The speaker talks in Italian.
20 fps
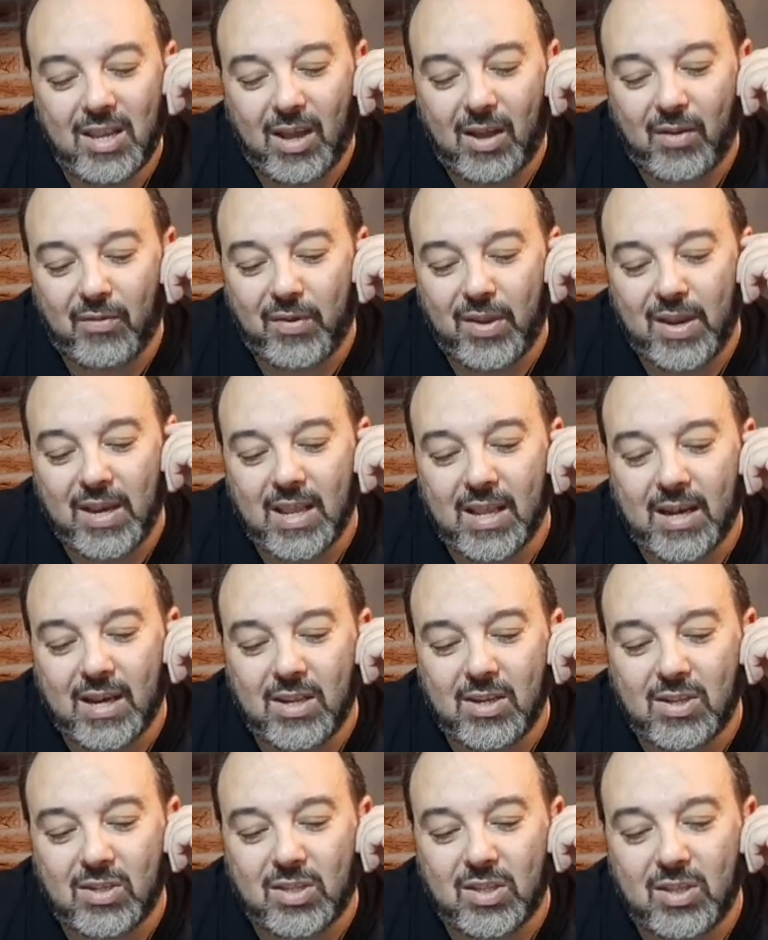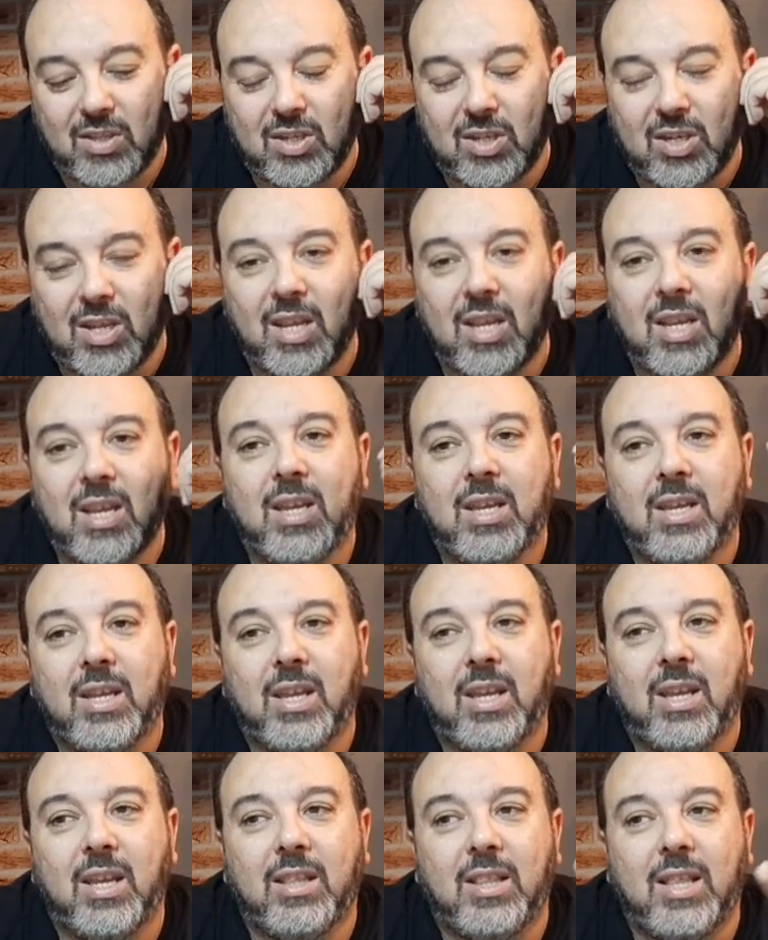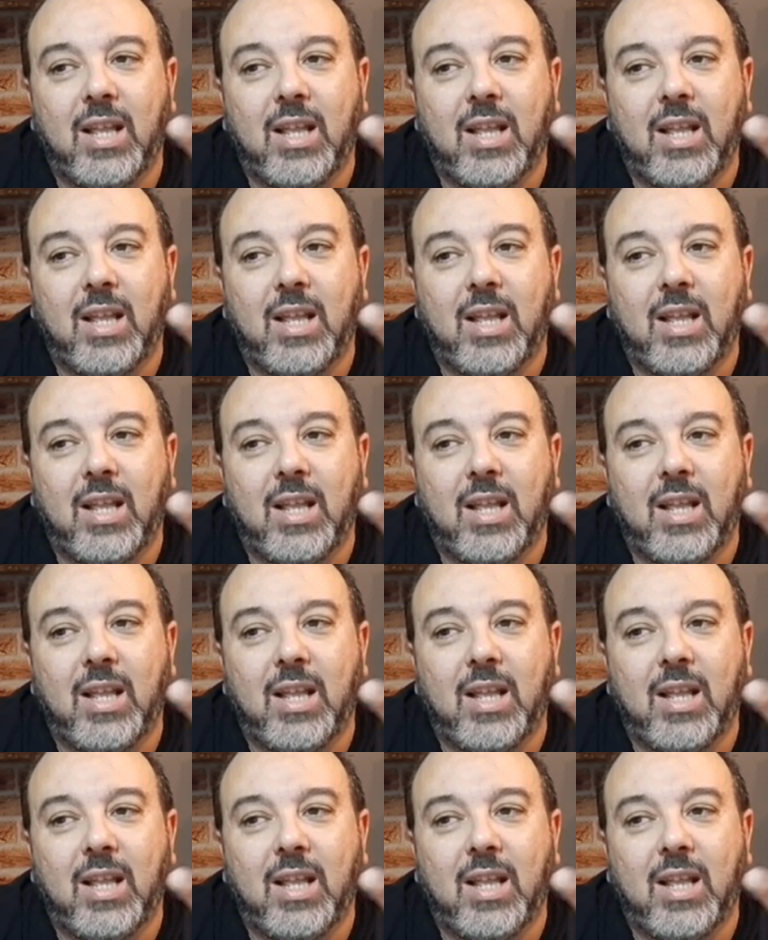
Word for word: avveniristici eh,